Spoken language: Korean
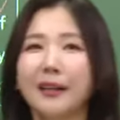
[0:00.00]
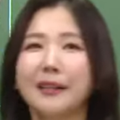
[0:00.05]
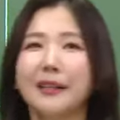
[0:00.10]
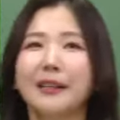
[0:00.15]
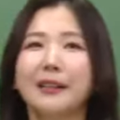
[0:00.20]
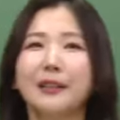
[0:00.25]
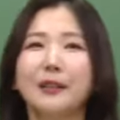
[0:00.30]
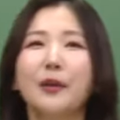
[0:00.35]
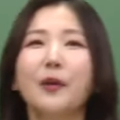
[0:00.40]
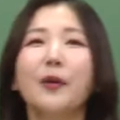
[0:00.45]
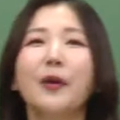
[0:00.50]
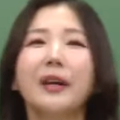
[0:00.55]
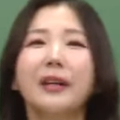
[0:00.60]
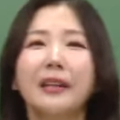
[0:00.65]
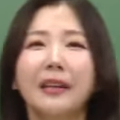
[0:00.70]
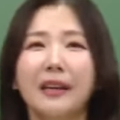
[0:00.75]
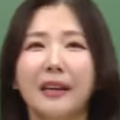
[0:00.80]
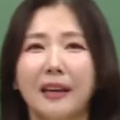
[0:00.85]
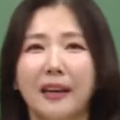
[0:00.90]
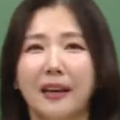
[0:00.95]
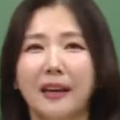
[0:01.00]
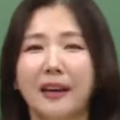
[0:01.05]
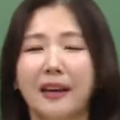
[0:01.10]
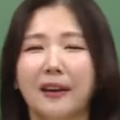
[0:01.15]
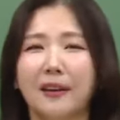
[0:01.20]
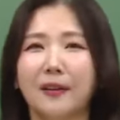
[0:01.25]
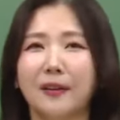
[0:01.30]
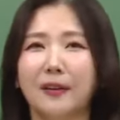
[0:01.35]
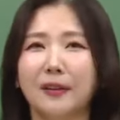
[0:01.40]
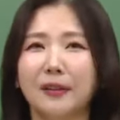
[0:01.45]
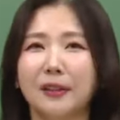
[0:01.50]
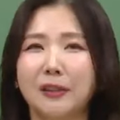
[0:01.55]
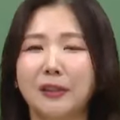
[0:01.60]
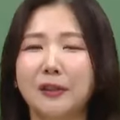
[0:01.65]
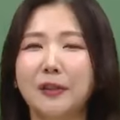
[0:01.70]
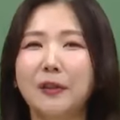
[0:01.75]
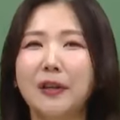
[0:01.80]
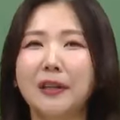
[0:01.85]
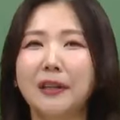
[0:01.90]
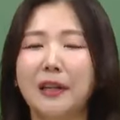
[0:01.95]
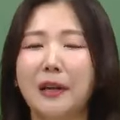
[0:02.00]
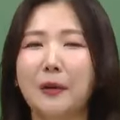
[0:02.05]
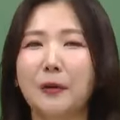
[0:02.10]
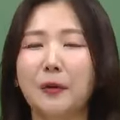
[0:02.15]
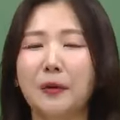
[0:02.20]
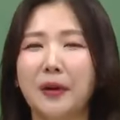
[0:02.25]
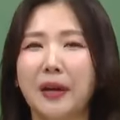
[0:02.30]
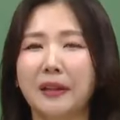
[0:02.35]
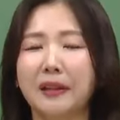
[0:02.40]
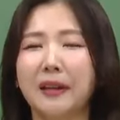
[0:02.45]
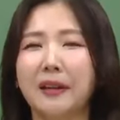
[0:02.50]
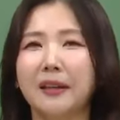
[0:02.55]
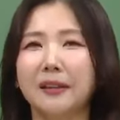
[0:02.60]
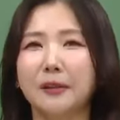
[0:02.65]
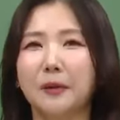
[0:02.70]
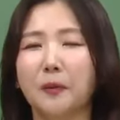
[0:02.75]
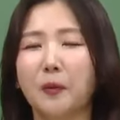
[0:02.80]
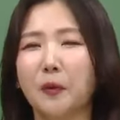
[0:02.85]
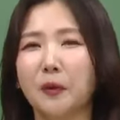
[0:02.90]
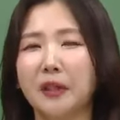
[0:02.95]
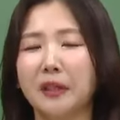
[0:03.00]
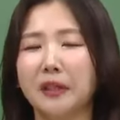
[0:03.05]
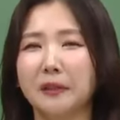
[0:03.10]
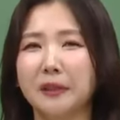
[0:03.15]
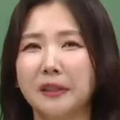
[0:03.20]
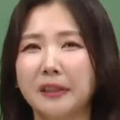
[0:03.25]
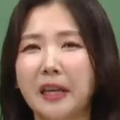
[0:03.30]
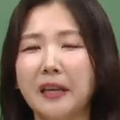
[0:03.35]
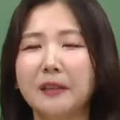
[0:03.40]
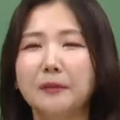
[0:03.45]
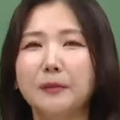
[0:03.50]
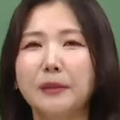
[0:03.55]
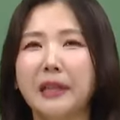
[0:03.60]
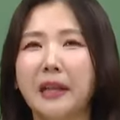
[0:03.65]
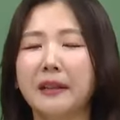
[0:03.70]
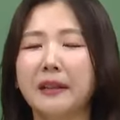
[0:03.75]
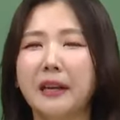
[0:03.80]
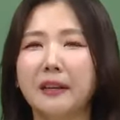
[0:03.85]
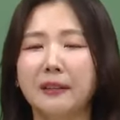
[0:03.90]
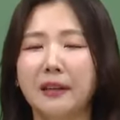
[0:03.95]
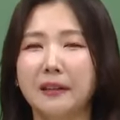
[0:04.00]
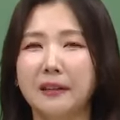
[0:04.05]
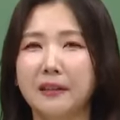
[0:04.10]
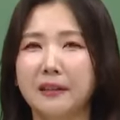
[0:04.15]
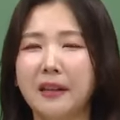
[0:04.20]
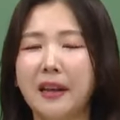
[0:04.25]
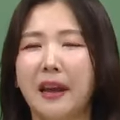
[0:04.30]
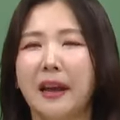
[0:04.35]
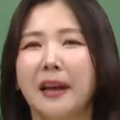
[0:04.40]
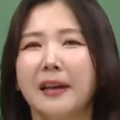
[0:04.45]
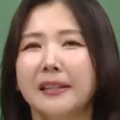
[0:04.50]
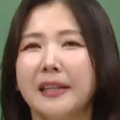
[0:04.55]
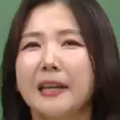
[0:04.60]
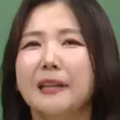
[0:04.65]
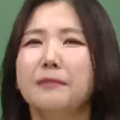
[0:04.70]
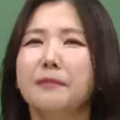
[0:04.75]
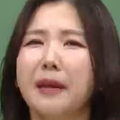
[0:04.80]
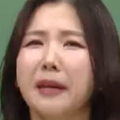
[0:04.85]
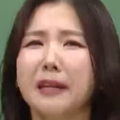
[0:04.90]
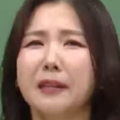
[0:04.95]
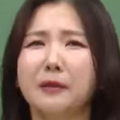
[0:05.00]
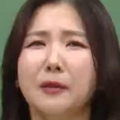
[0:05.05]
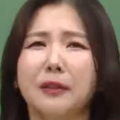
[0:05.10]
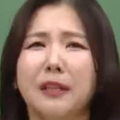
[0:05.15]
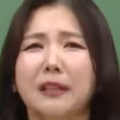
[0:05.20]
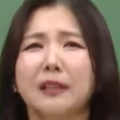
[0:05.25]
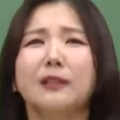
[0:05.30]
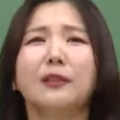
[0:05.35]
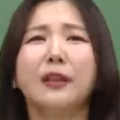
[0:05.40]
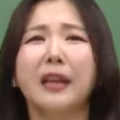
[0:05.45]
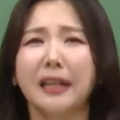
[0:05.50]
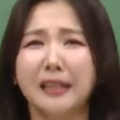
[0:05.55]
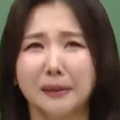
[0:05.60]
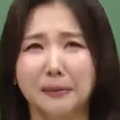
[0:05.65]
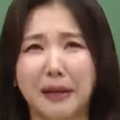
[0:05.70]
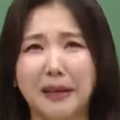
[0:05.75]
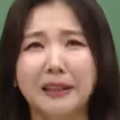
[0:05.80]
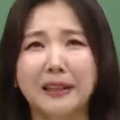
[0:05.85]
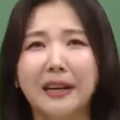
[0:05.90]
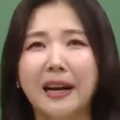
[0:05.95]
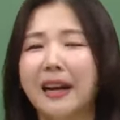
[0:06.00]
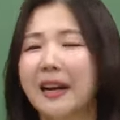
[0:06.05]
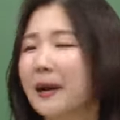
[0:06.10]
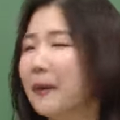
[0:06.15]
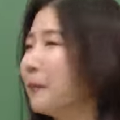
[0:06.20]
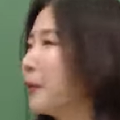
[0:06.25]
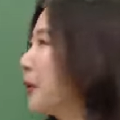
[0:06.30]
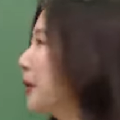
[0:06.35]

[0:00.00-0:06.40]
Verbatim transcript: 그냥 그거에 대해 어, 측정한 내용에 따라서 뭐 어떤 세금을 낸다 그랬는데 세금 매기는 거 그냥 그렇게 하지 말까 뭐